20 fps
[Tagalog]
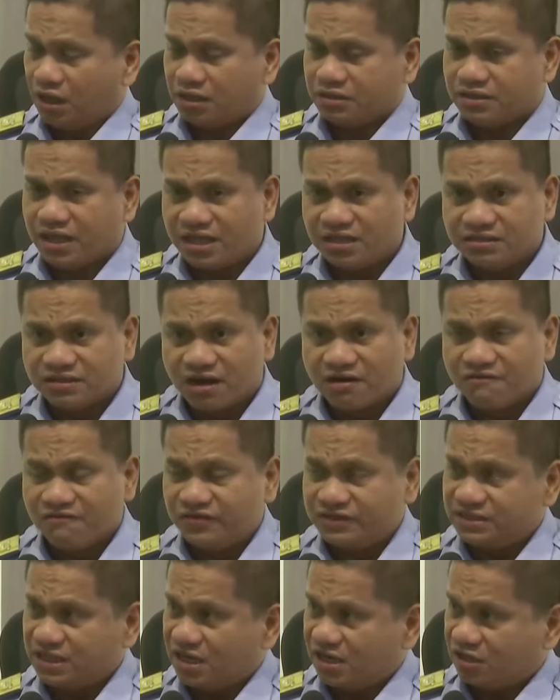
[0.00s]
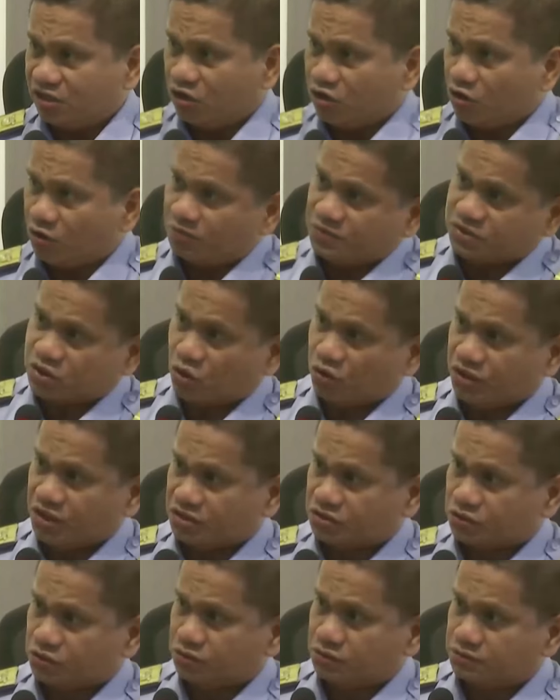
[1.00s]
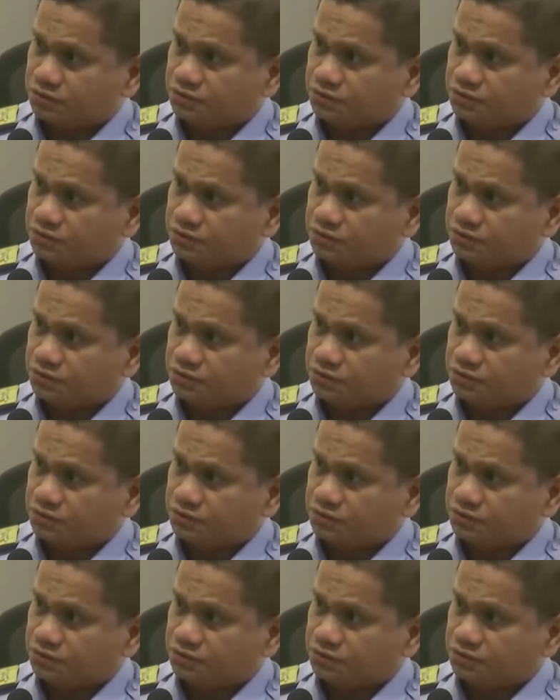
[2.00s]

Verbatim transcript: uh, the entire vicinity of Skoda